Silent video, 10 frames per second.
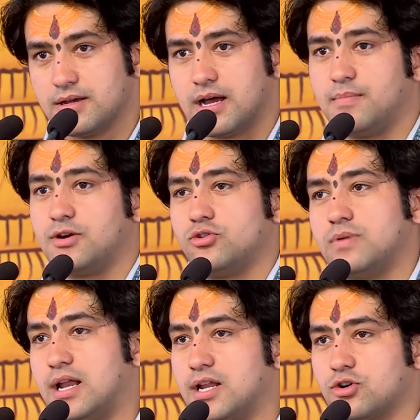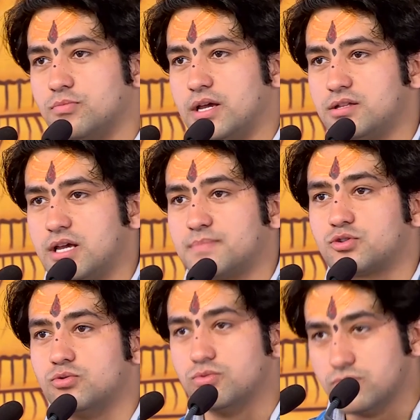हमें डुबाने को भेज दिया अब
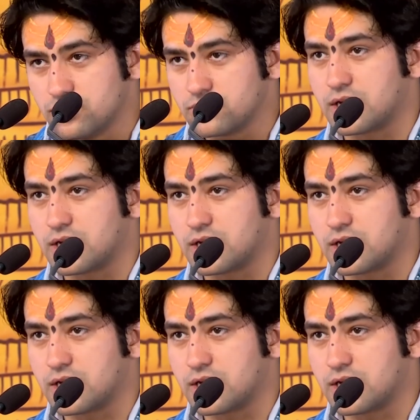तू ऊहू